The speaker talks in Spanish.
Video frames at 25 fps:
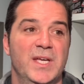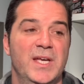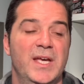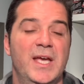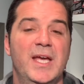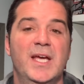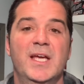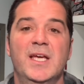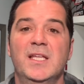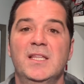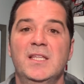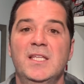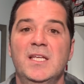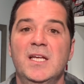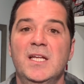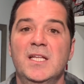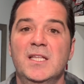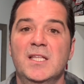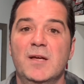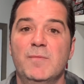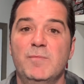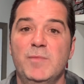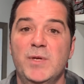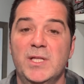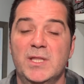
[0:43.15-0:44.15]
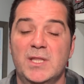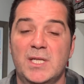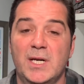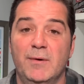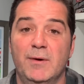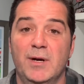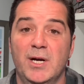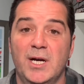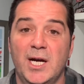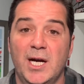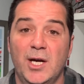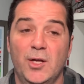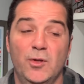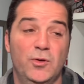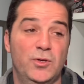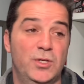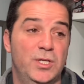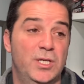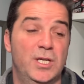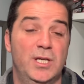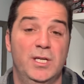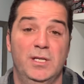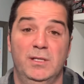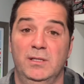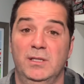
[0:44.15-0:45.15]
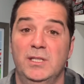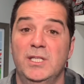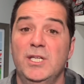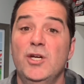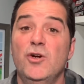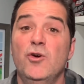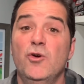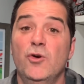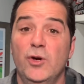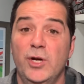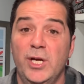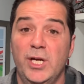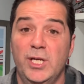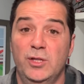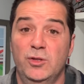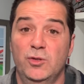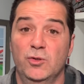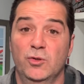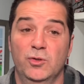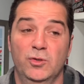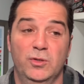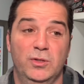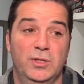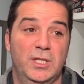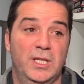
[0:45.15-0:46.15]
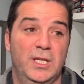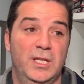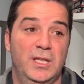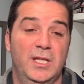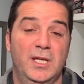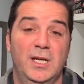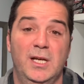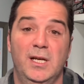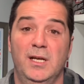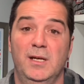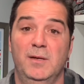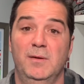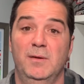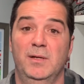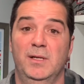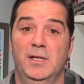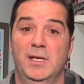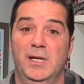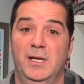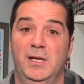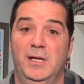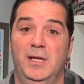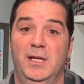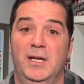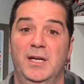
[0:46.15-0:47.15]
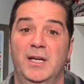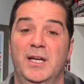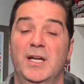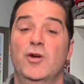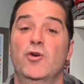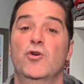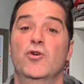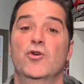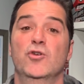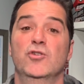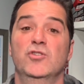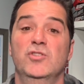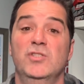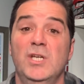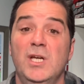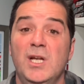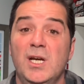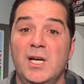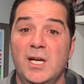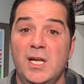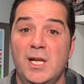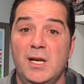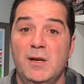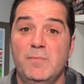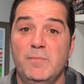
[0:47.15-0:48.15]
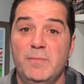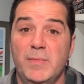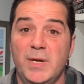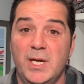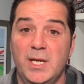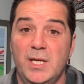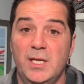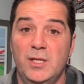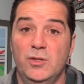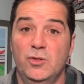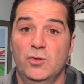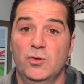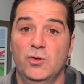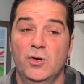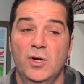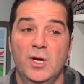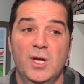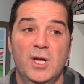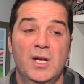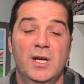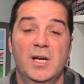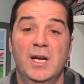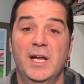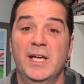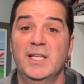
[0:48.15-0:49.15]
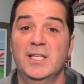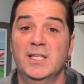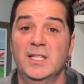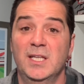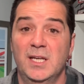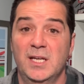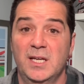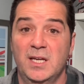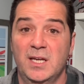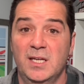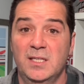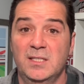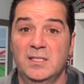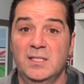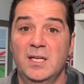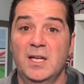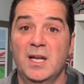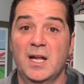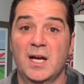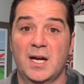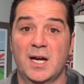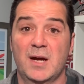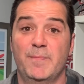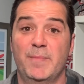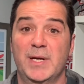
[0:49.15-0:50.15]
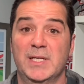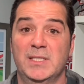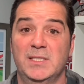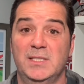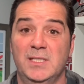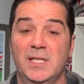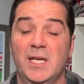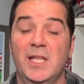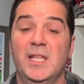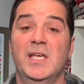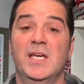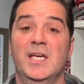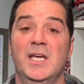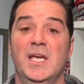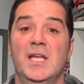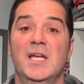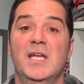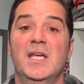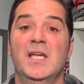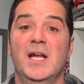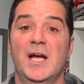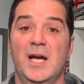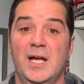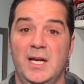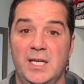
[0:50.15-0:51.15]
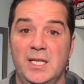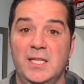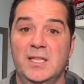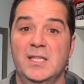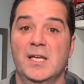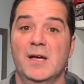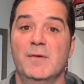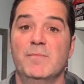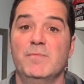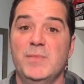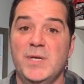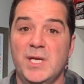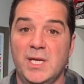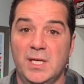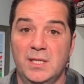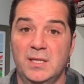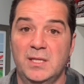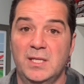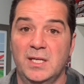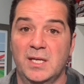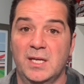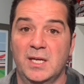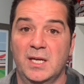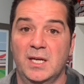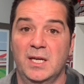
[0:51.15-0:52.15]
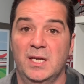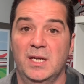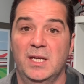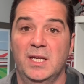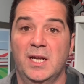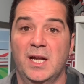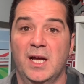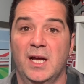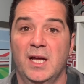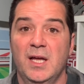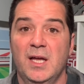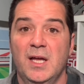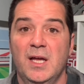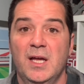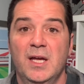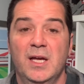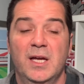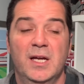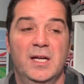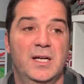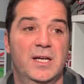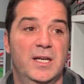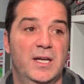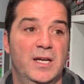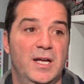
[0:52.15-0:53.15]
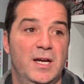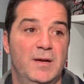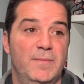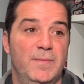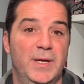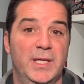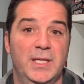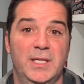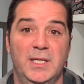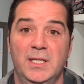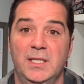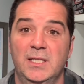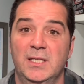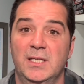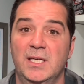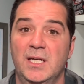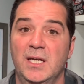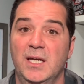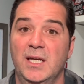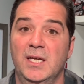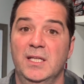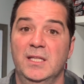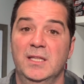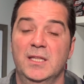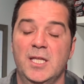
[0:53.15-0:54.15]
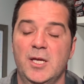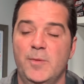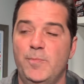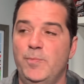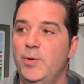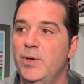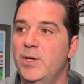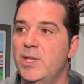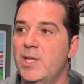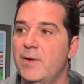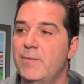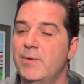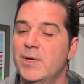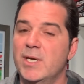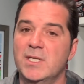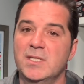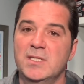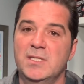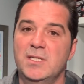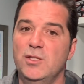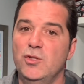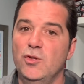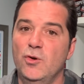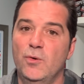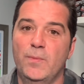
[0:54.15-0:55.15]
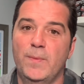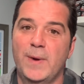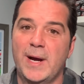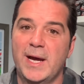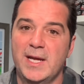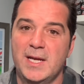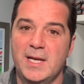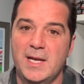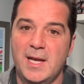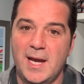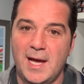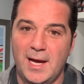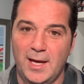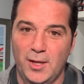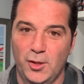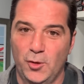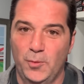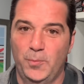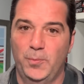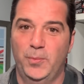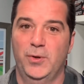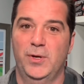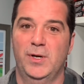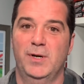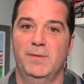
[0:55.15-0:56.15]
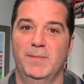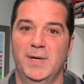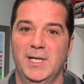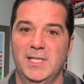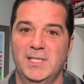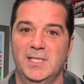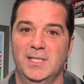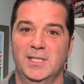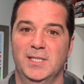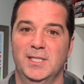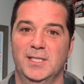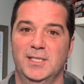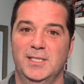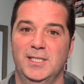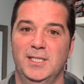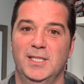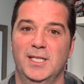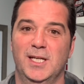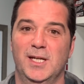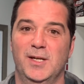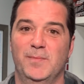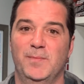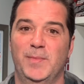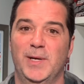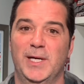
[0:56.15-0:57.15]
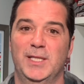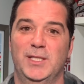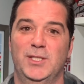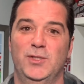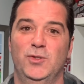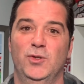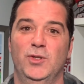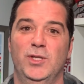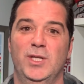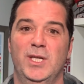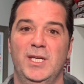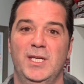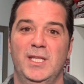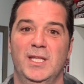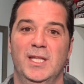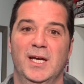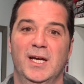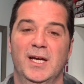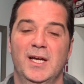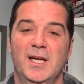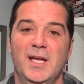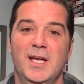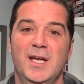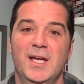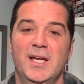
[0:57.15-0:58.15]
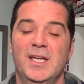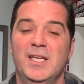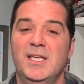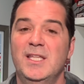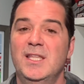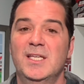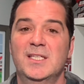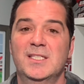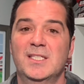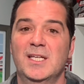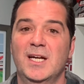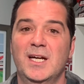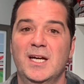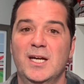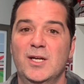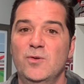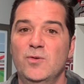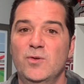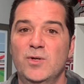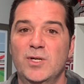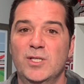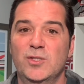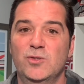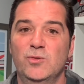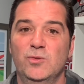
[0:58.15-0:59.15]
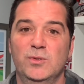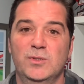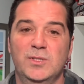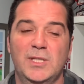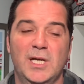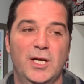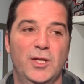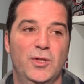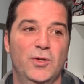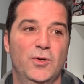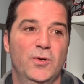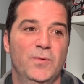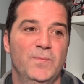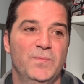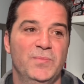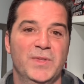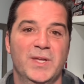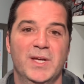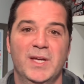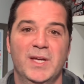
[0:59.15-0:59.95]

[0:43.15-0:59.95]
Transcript: Es que tiene también trabajado, y digo esto desde el, eh, reconocerle el mérito, la inteligencia y la capacidad de generar este ambiente que genera el Real Madrid, que después de haber sido bailados por el Manchester City en el partido de ida y de sacar un resultado